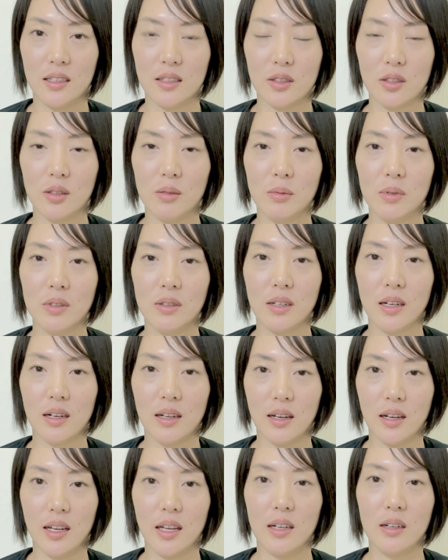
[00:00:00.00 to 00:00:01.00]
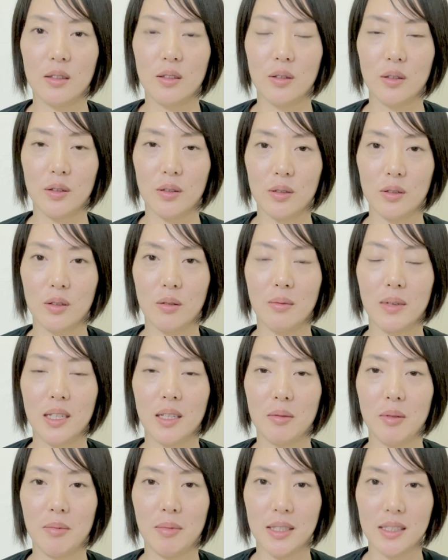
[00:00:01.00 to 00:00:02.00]
そのものから得るということを
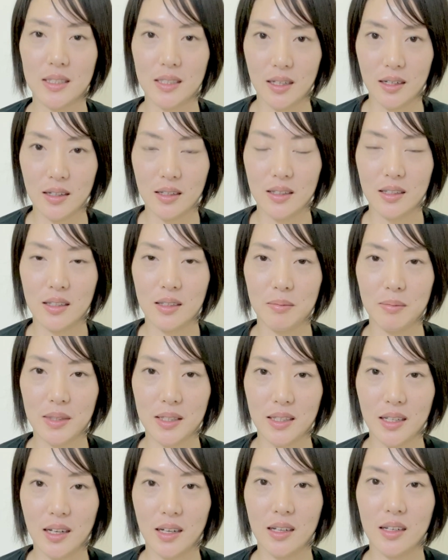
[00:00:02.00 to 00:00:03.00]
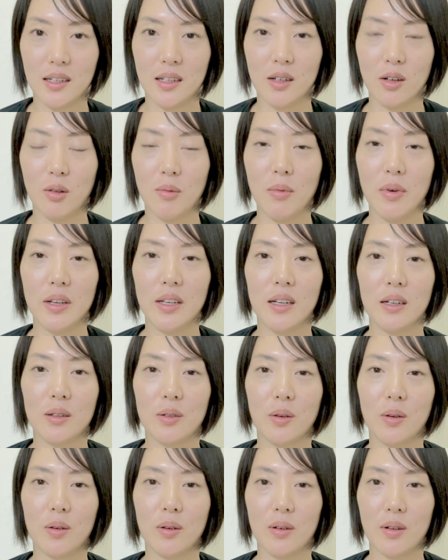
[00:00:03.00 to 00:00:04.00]
学びましたまた思いやる
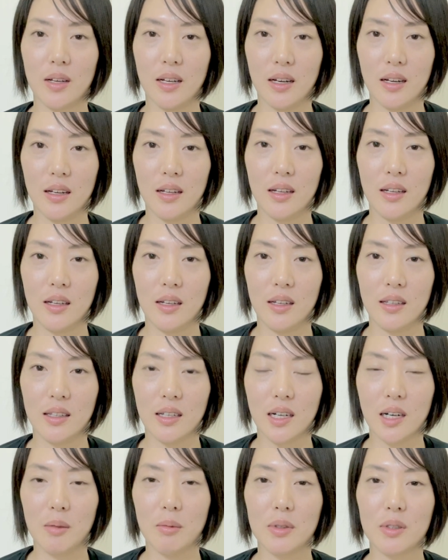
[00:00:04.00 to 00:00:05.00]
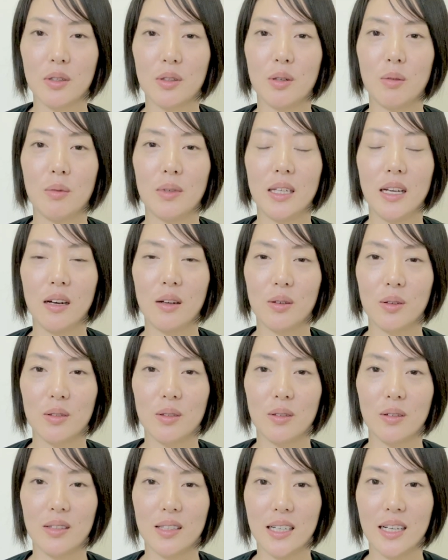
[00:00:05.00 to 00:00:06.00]
心や仲間と共にあるこ
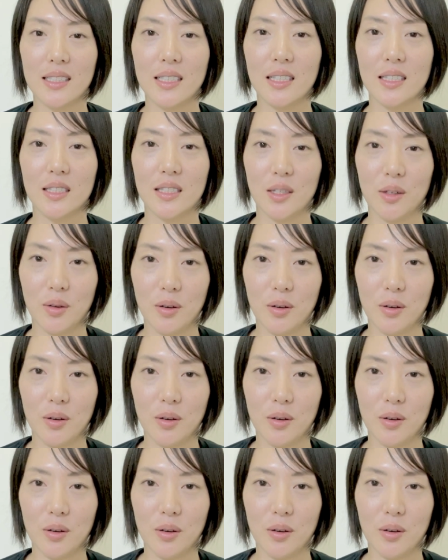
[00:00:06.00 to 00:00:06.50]
との大切さ